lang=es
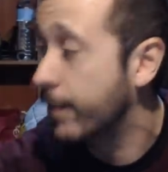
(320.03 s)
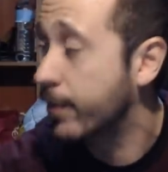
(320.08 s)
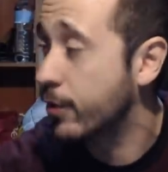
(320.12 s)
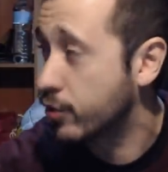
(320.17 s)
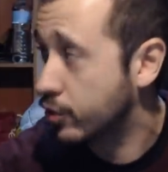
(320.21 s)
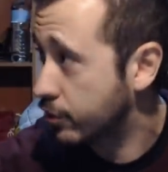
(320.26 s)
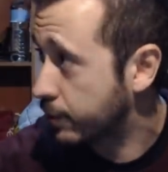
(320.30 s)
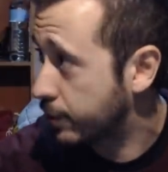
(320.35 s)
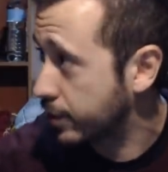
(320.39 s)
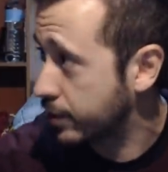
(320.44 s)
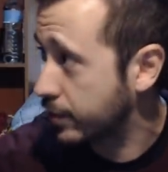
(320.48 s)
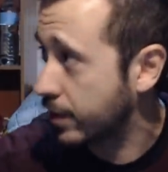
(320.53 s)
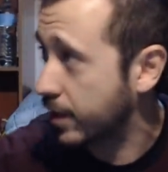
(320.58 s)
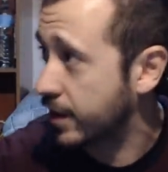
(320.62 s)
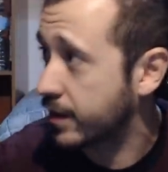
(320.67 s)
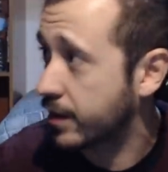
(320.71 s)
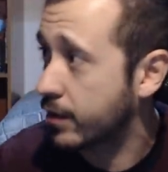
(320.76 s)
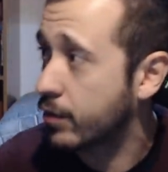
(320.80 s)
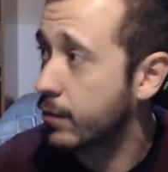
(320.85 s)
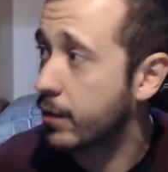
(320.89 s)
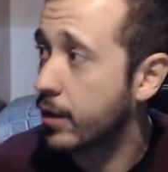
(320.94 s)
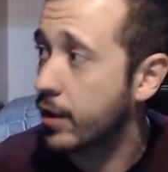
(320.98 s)
Por supuesto que
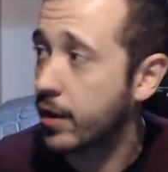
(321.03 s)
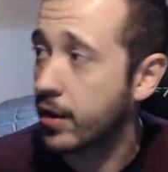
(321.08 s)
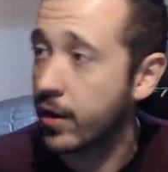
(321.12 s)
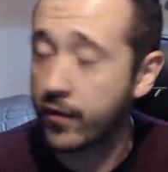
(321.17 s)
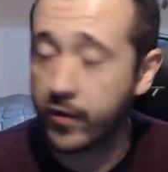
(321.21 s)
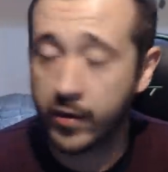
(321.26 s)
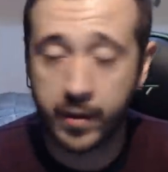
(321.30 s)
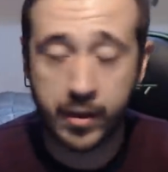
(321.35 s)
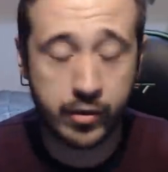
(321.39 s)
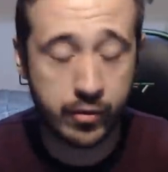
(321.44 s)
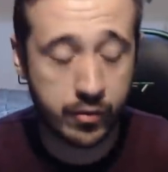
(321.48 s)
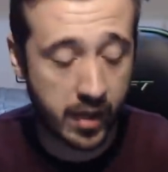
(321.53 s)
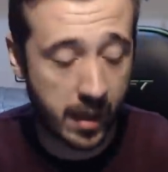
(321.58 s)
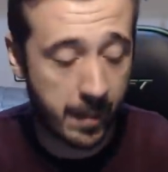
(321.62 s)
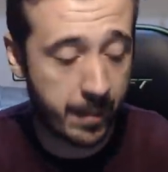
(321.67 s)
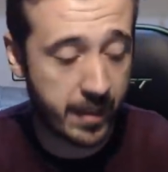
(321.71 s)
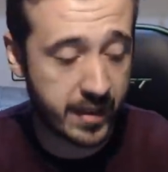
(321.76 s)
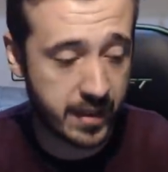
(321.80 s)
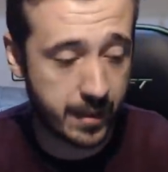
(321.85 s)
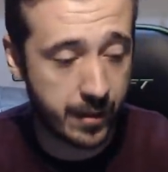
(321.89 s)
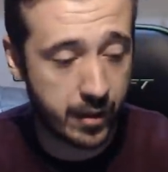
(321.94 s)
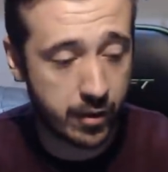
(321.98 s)
tengo un boli con forma de tu campo,
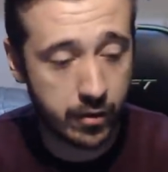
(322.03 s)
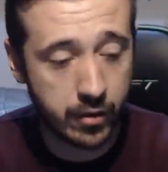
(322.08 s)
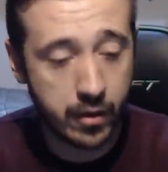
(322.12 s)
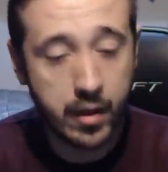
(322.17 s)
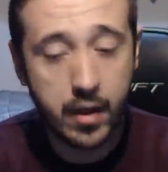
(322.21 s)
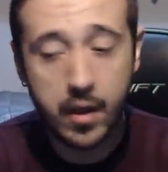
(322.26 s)
pásamelo.